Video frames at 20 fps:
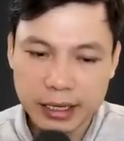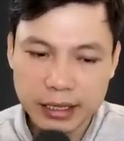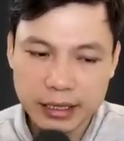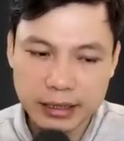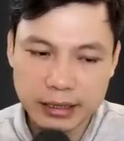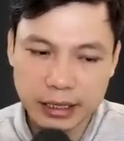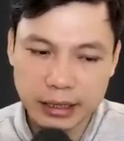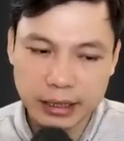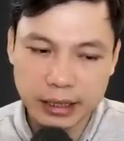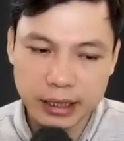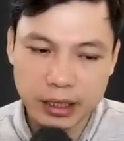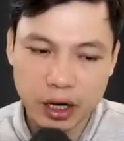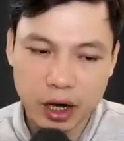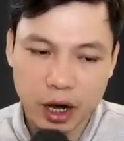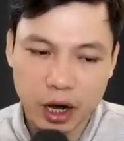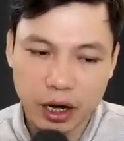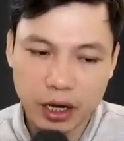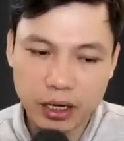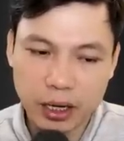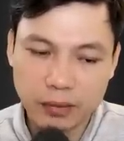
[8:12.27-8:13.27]
Ông lão
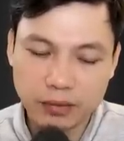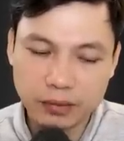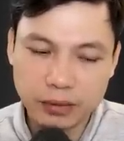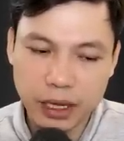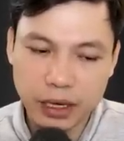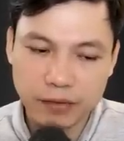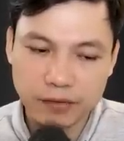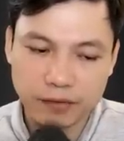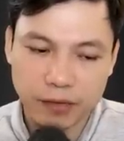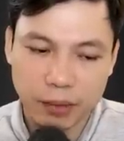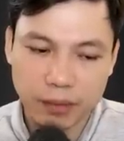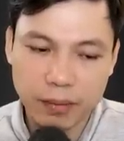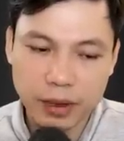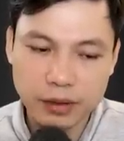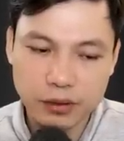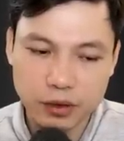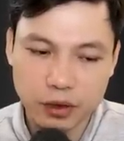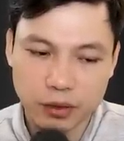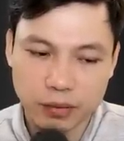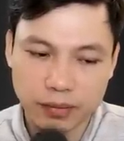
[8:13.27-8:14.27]
Đại Lãn hướng ánh mắt
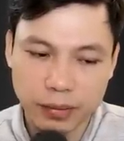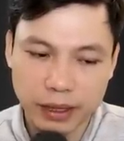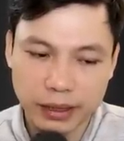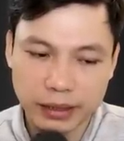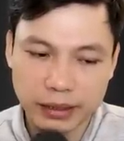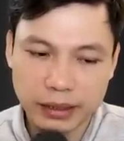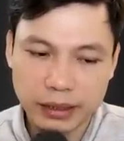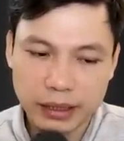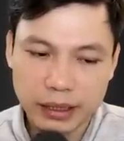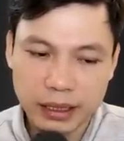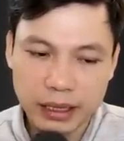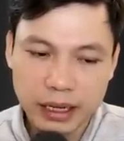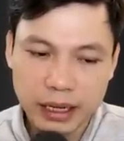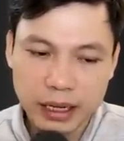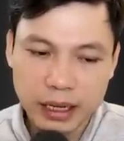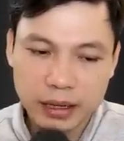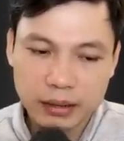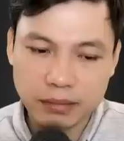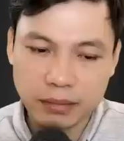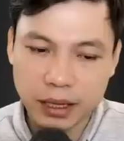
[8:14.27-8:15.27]
đầy sợ hãi nhìn
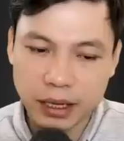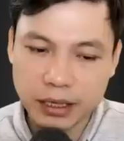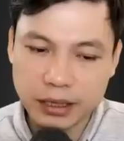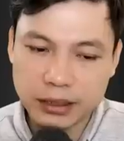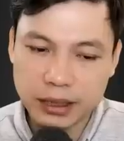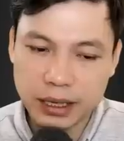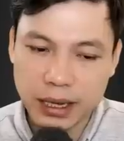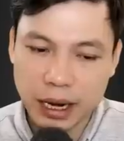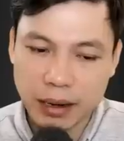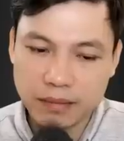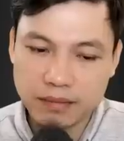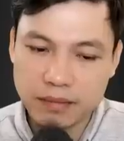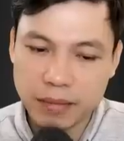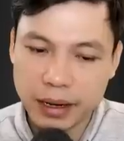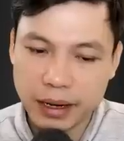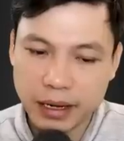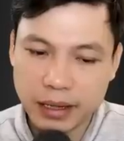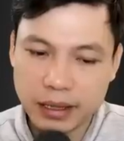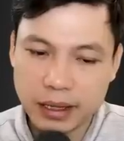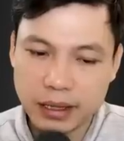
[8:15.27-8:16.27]
ra bên ngoài.
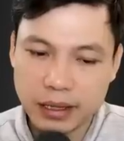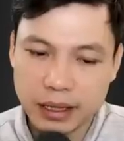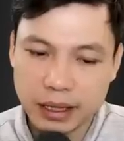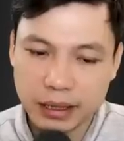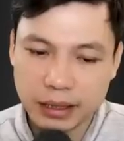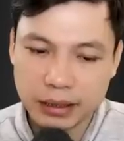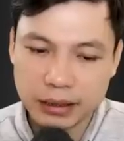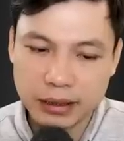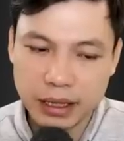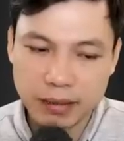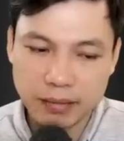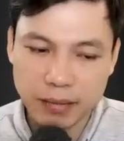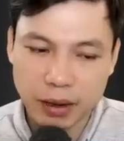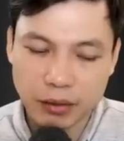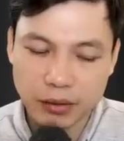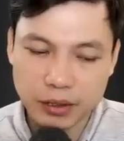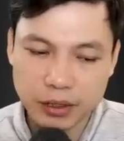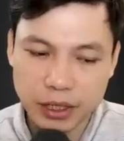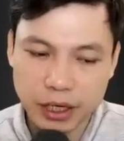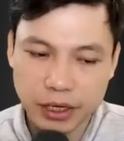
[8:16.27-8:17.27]
Thứ đang thoát
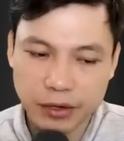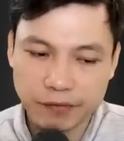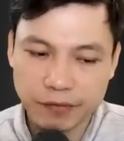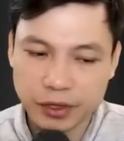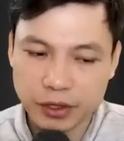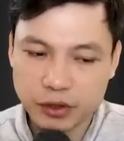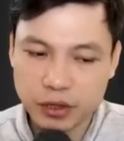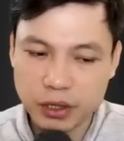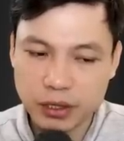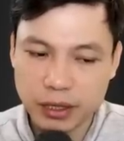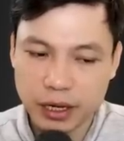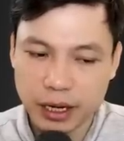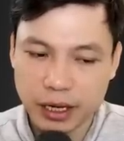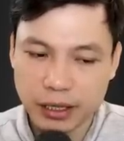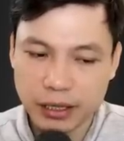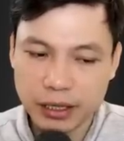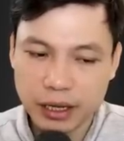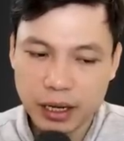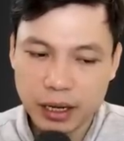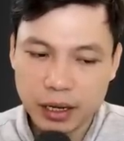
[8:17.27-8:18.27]
ẩn thoát hiện trên bầu
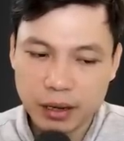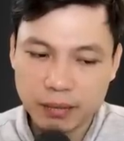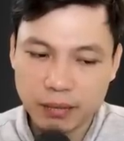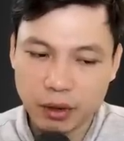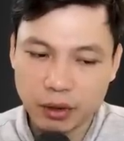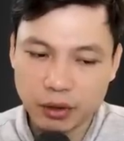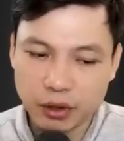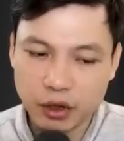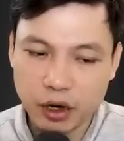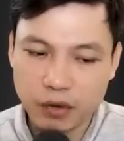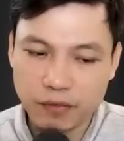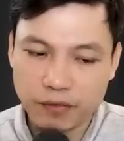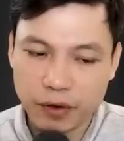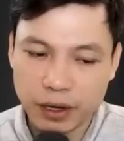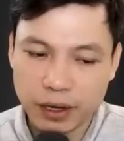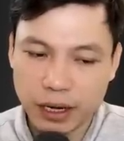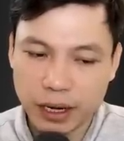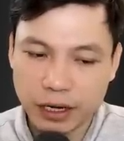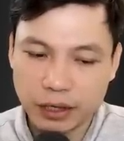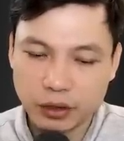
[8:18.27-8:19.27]
trời kia thật
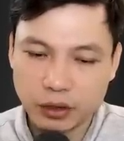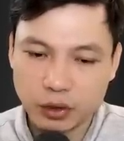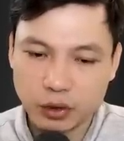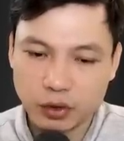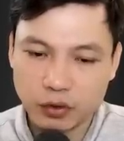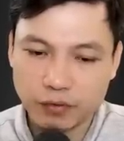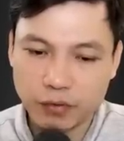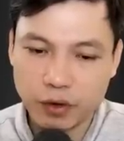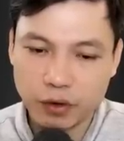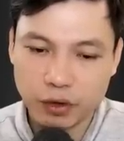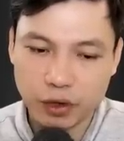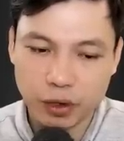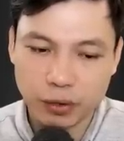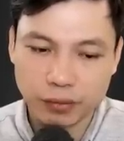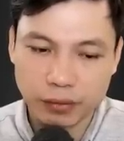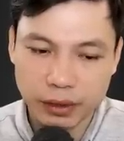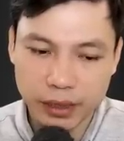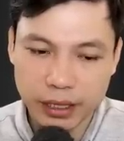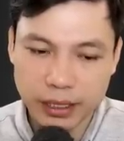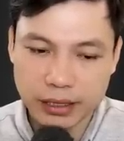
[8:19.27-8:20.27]
sự quá kinh hoàng.
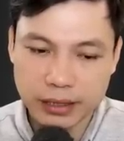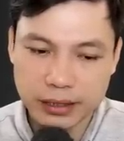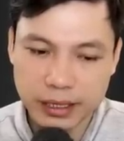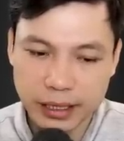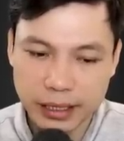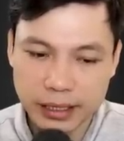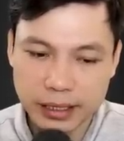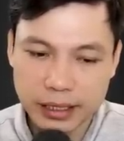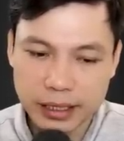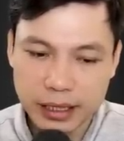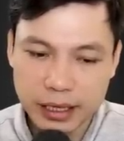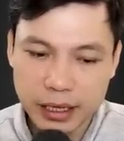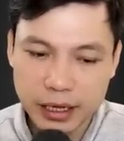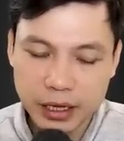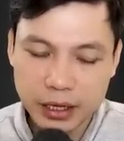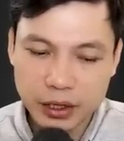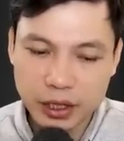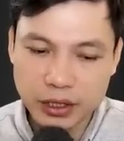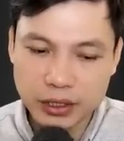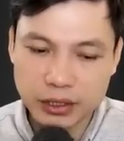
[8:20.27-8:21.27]
Công mày
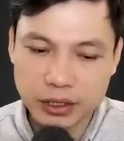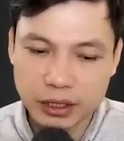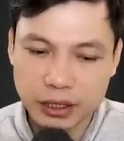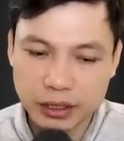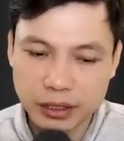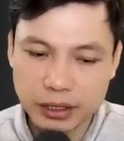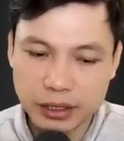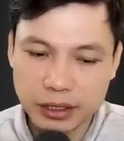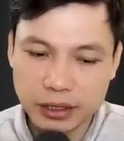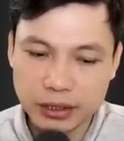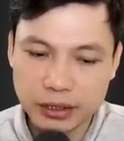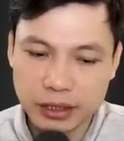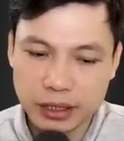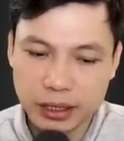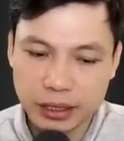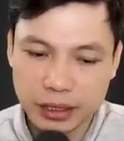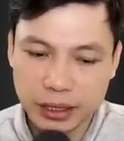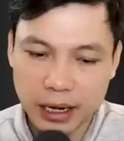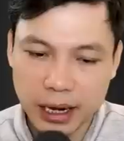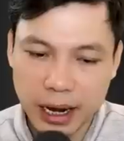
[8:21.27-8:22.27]
lúc này đang có
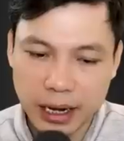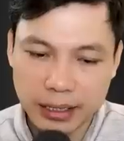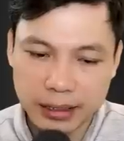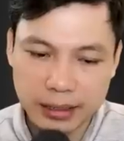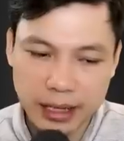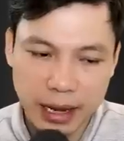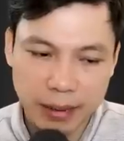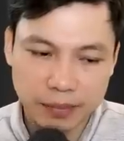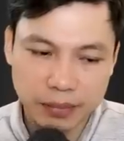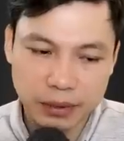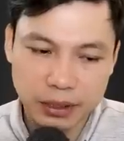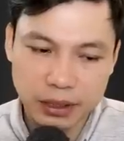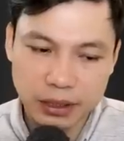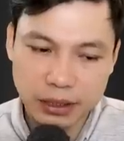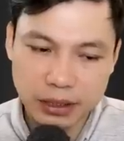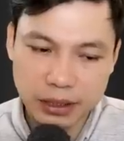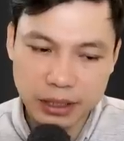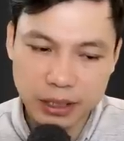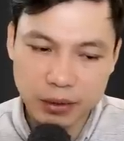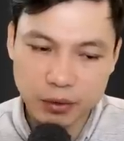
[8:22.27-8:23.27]
một vị pháp sư
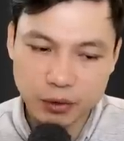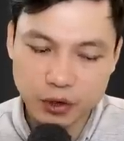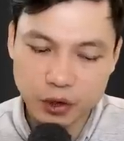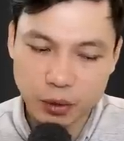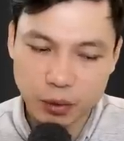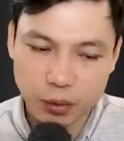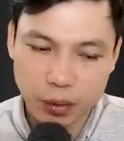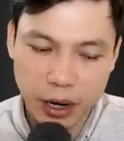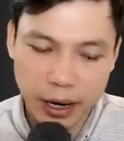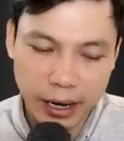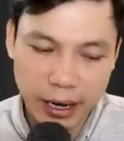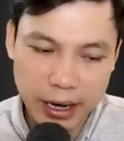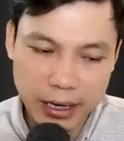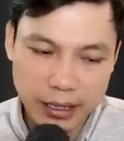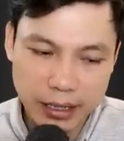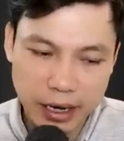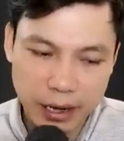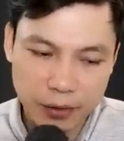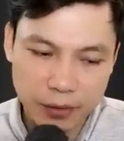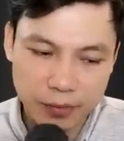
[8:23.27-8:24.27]
đang dùng pháp
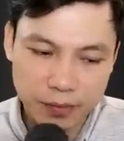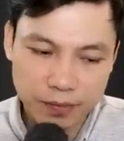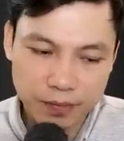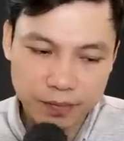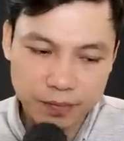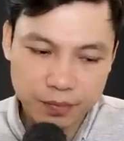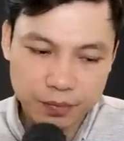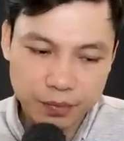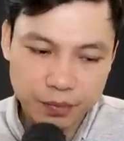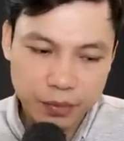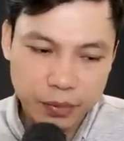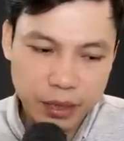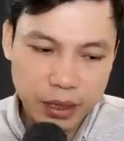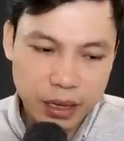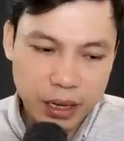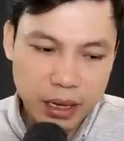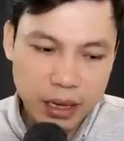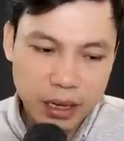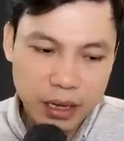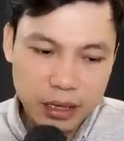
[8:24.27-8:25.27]
lực chế ngự nó.